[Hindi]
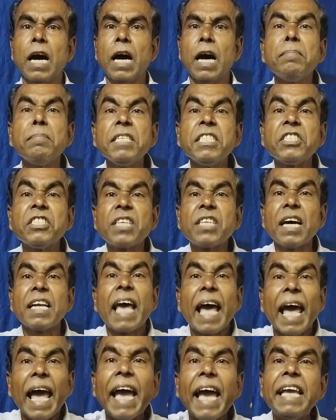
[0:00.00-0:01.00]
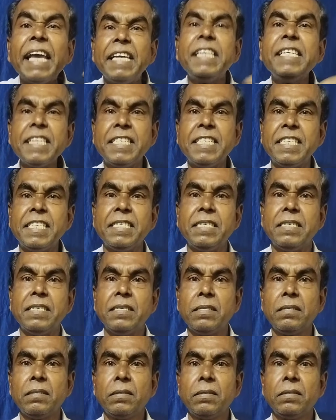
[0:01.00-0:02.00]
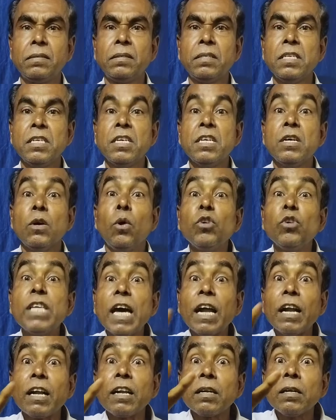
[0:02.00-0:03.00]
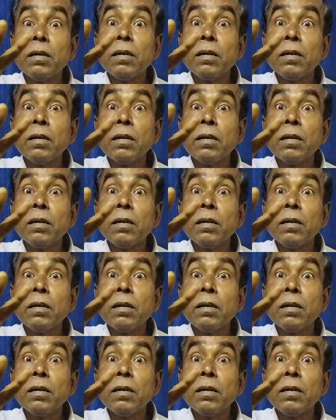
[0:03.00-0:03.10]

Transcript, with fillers: हम इंसान है ही नहीं वी आर